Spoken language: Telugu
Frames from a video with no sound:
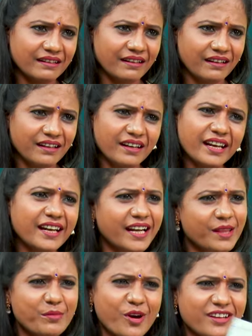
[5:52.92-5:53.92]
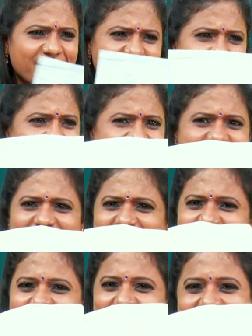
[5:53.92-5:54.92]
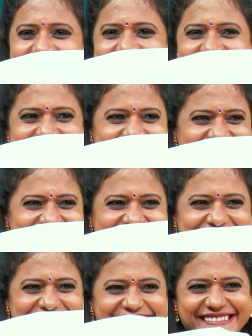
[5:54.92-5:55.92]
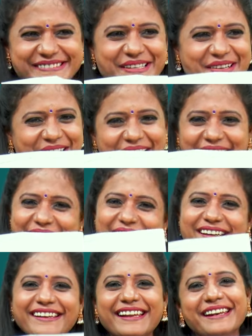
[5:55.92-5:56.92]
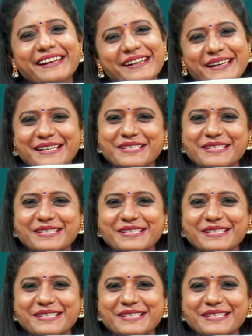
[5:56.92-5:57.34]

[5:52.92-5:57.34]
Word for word: నా హ్యాండ్ రైటింగ్ నిన్నది బాగుంది అండ్ మరి టెన్ ట్వెల్వ్ ఇయర్స్ ఎగో నిన్ననే